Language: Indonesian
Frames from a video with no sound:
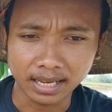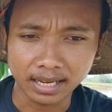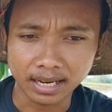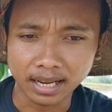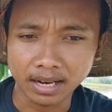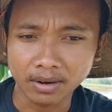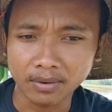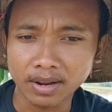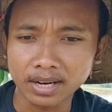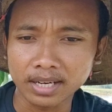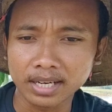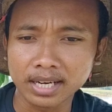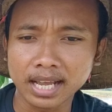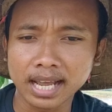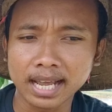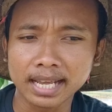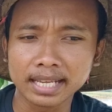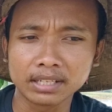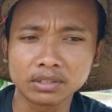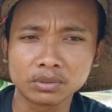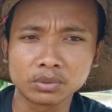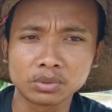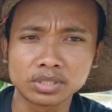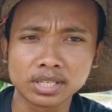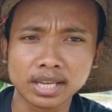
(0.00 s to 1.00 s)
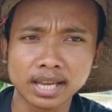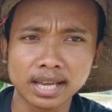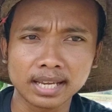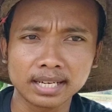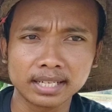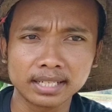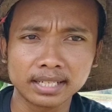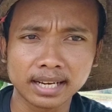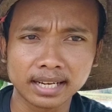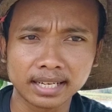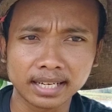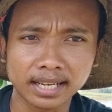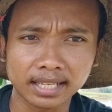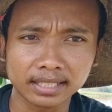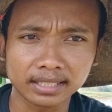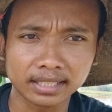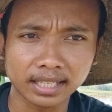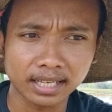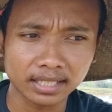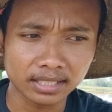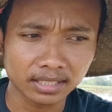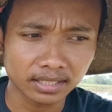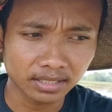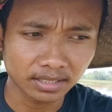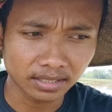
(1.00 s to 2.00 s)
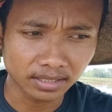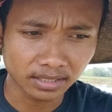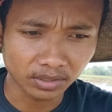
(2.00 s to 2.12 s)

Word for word: kalau ada air hujan dari atas